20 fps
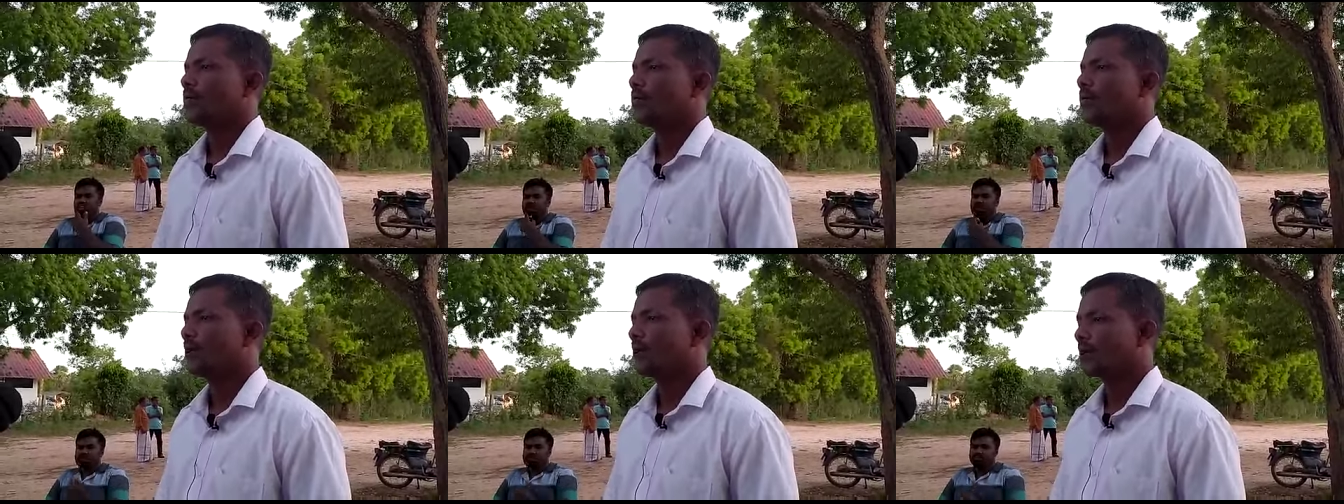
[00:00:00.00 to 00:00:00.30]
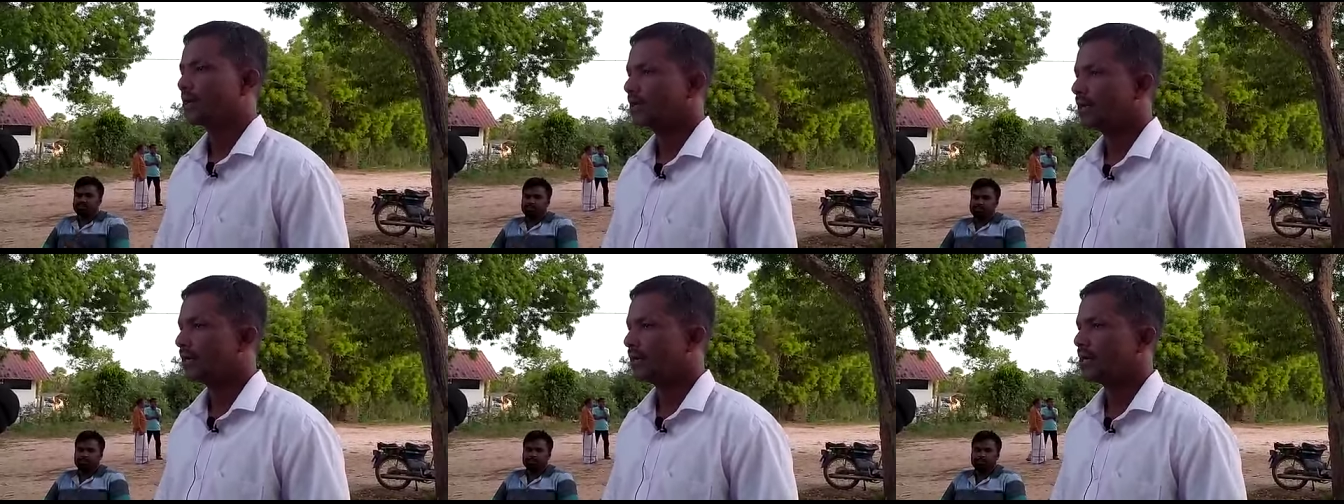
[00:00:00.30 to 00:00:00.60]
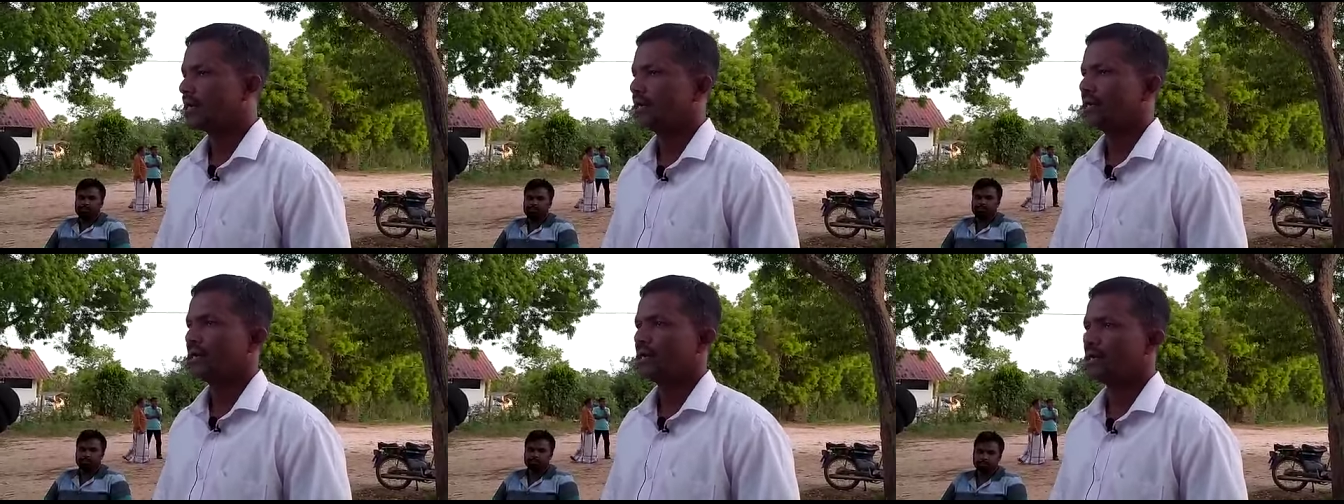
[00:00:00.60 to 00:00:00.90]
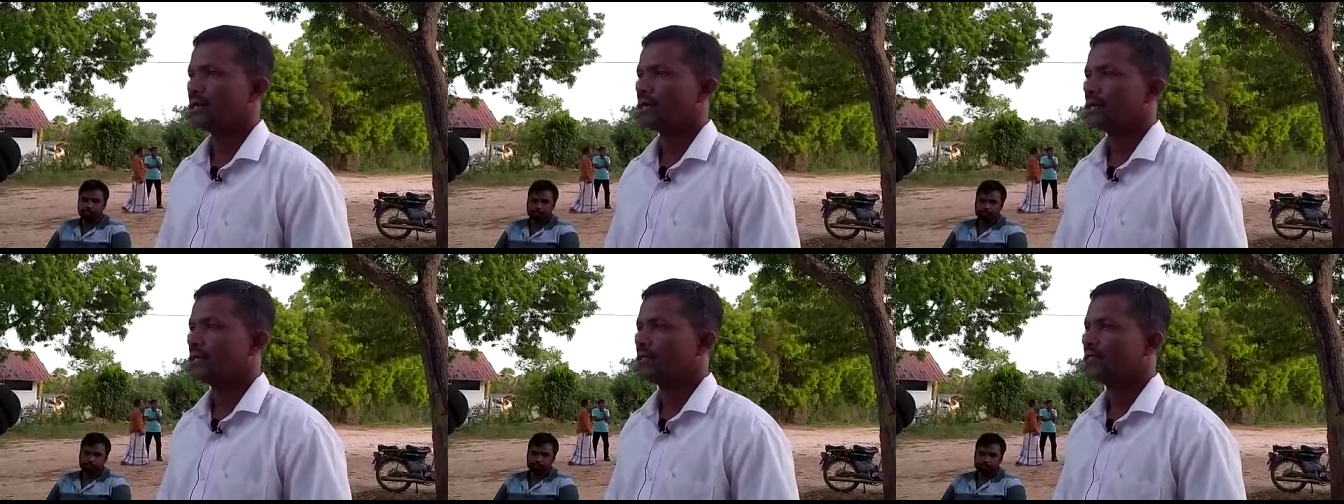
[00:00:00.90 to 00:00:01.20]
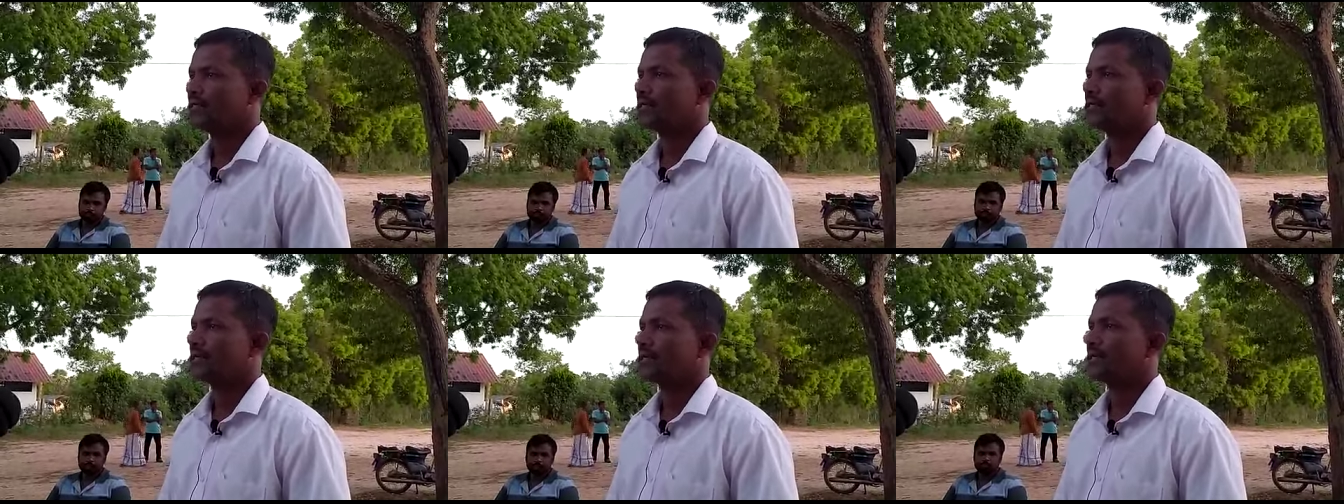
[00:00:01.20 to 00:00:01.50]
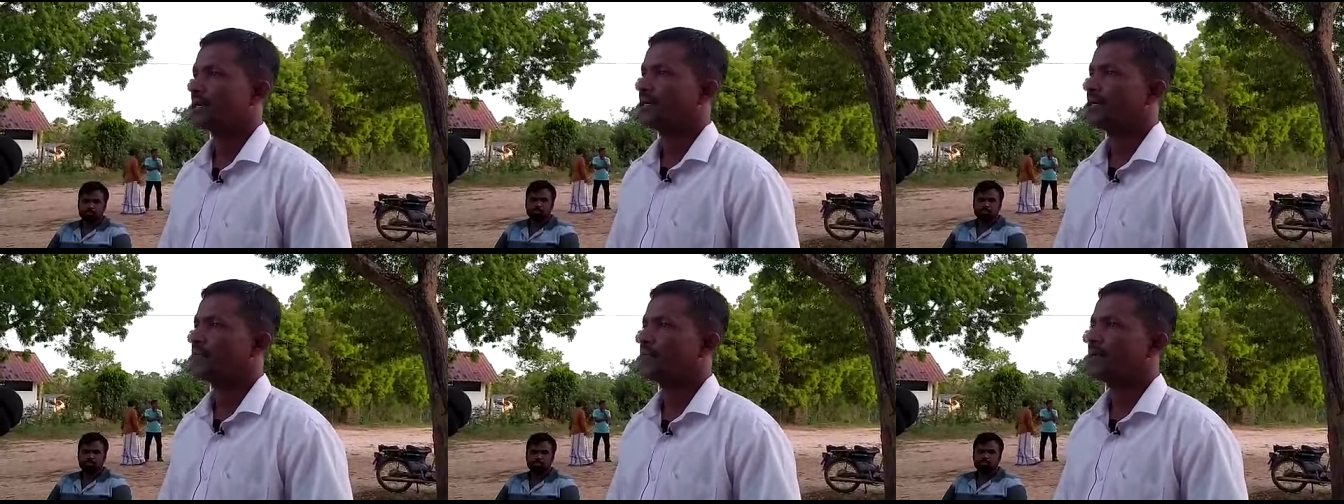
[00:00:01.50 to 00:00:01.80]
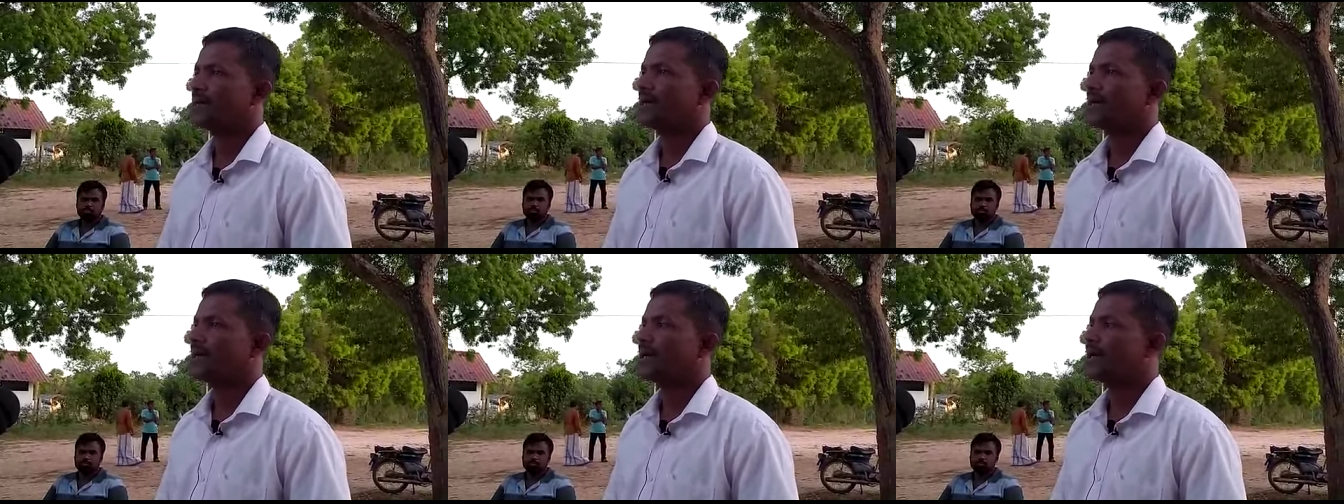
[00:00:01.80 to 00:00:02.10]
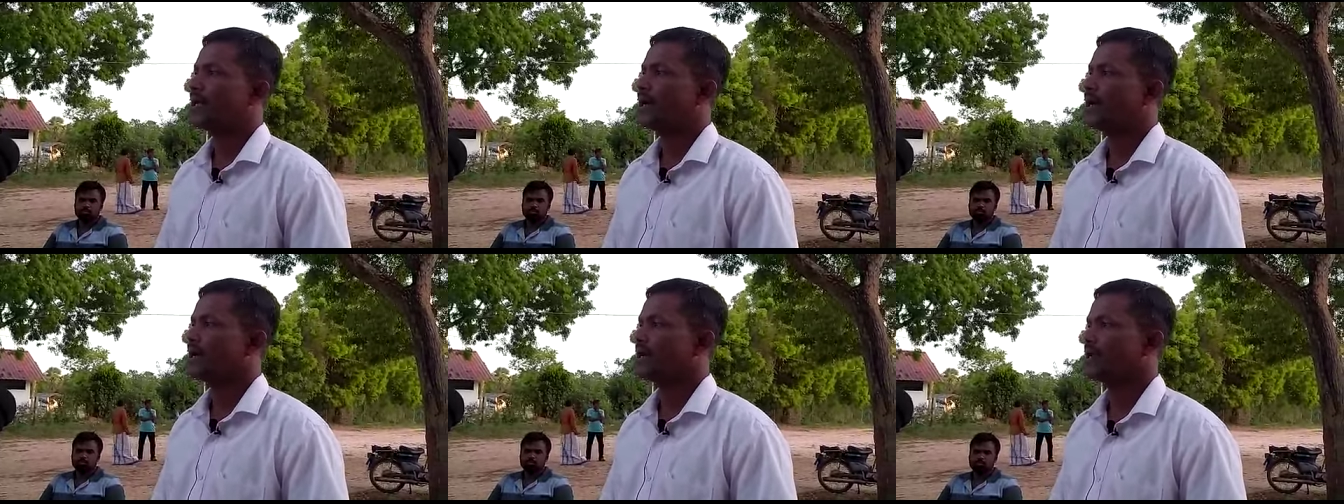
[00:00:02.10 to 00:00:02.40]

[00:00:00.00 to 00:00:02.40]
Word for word: உழைக்கின்ற கட்சி என்ற அடிப்படையில்